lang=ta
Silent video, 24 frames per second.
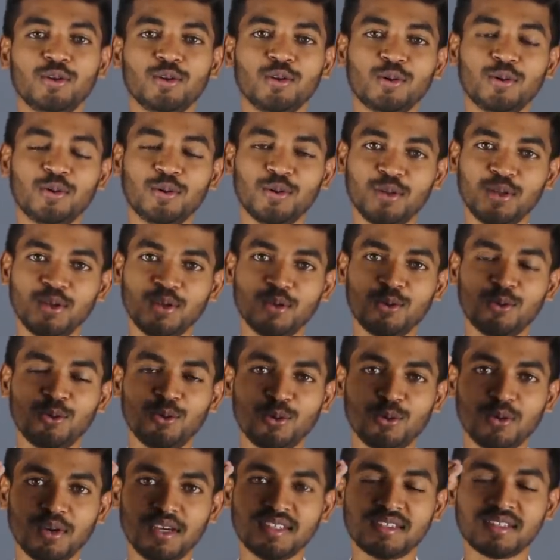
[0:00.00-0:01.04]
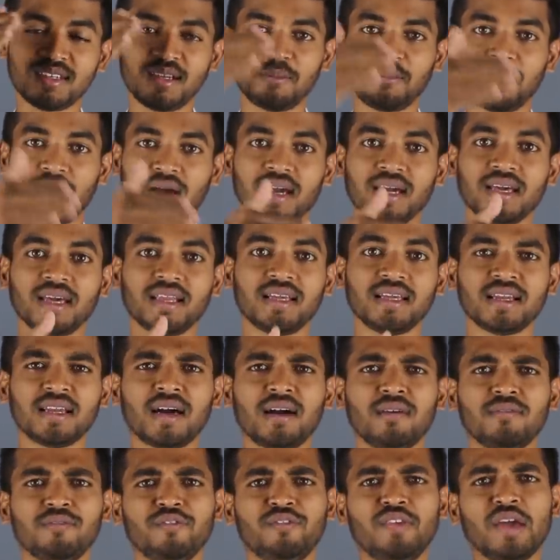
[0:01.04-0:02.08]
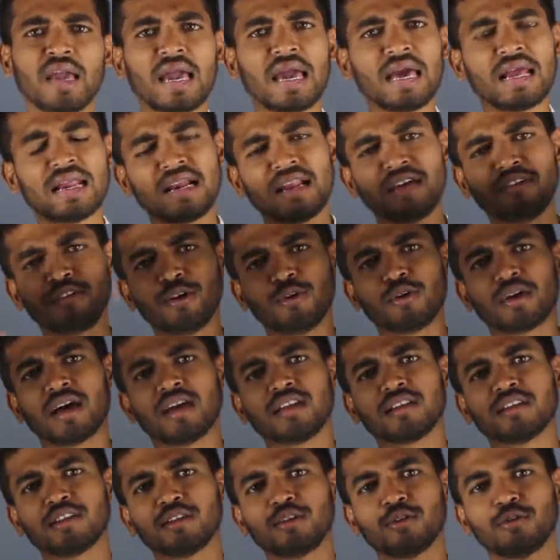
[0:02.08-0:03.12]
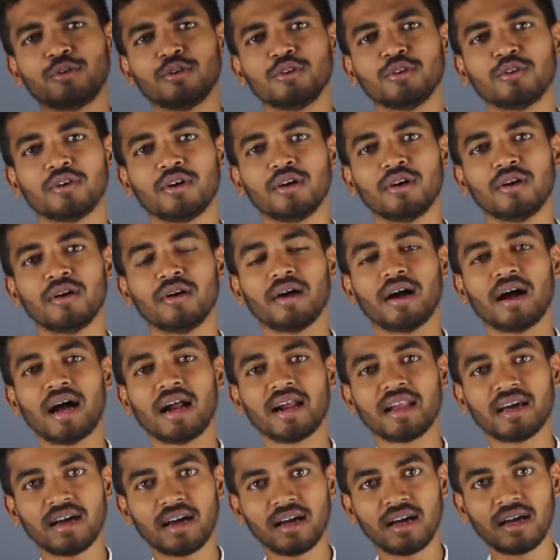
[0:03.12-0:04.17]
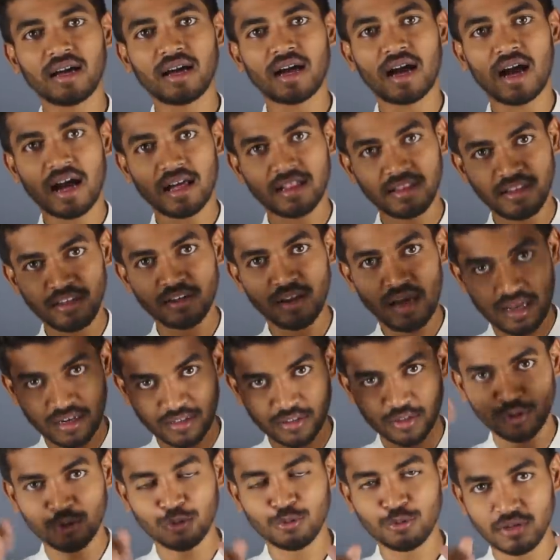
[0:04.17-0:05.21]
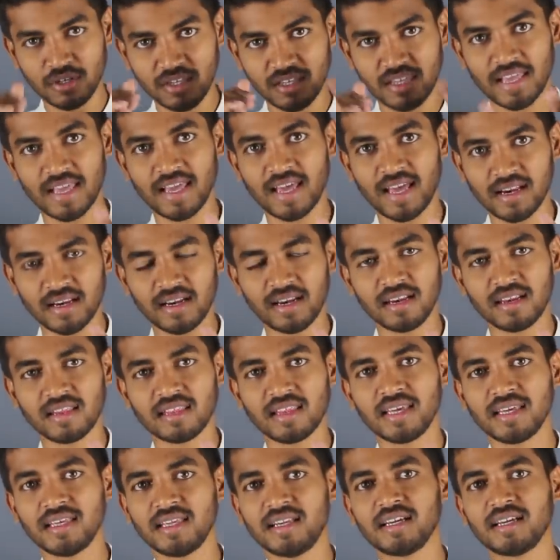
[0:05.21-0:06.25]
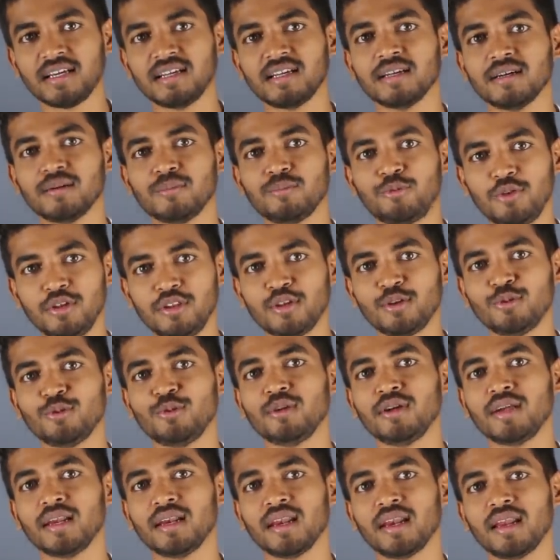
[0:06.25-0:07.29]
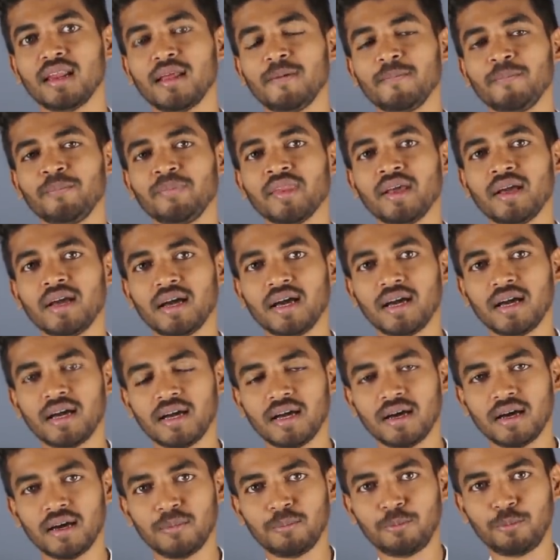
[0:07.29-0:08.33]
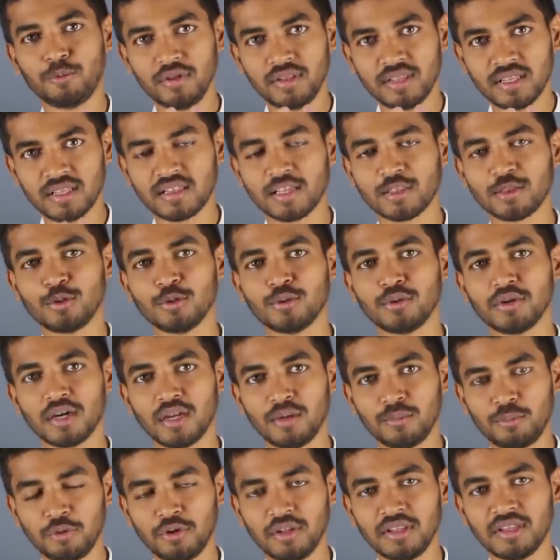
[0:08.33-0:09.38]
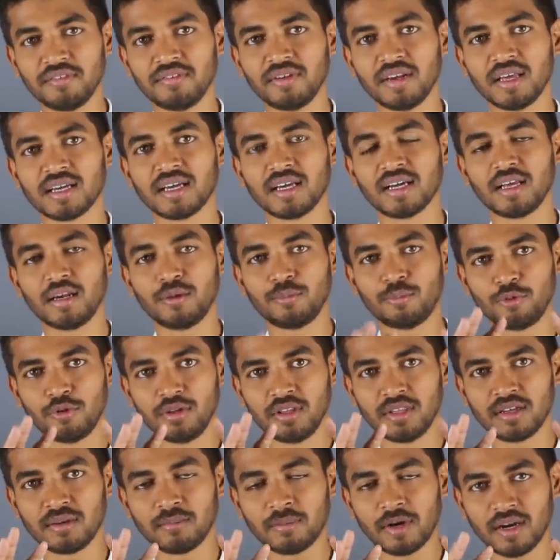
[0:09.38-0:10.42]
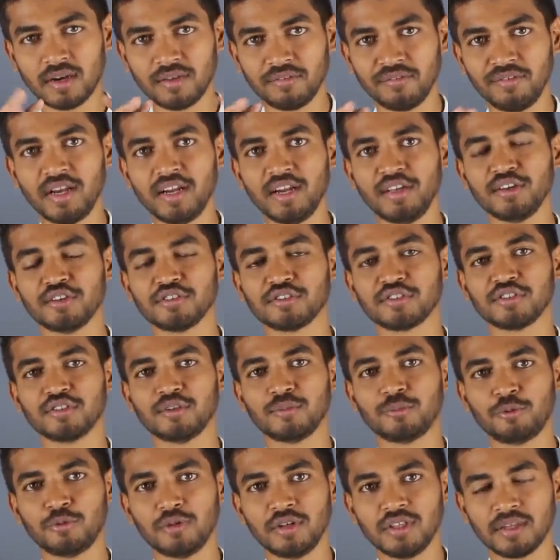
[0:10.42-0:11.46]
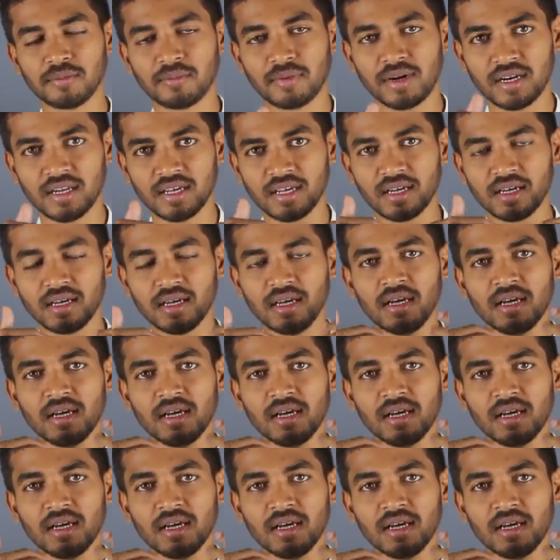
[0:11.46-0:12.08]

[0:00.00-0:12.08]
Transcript: இன்னும் நீங்க நூறு வயசுல பாக்குறீங்கன்னா வேற லெவலில் ஒரு அர்த்தத்தை கொடுக்கும் ஆனால் அது இன்னும் அர்த்தத்தை கொடுக்க தயார் நிலையில தான் இருக்கு புனித நூல்கள் புனித தத்துவங்கள் புனித விளக்கங்கள் புனிதமான வீடியோஸு புனிதமான